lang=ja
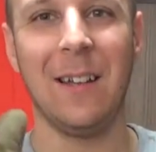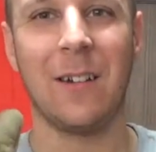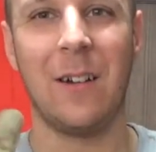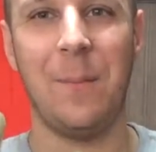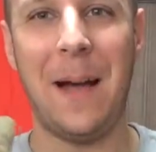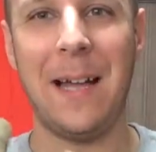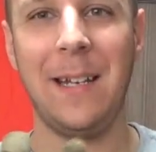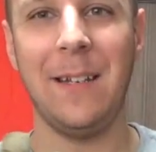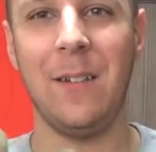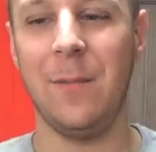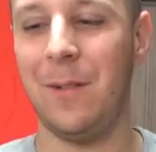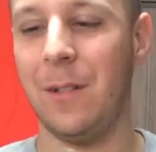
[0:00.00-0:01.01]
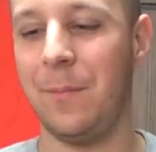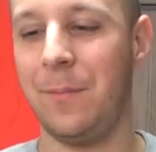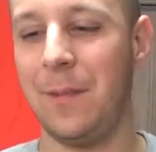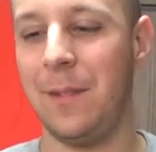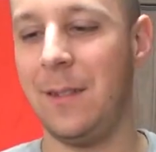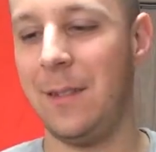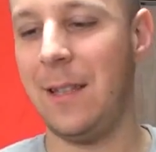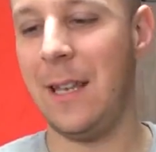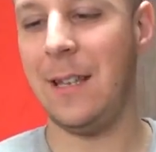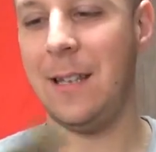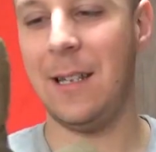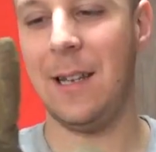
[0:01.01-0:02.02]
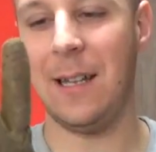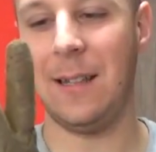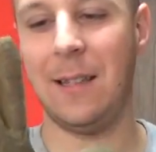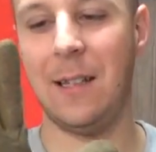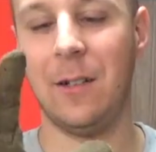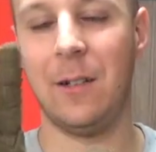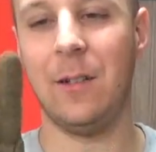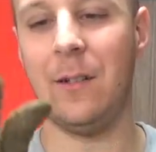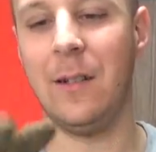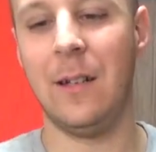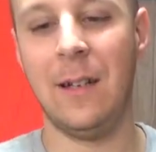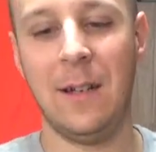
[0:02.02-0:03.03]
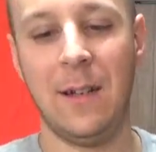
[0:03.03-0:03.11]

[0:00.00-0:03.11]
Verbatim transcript: このパーリングも手に入ってると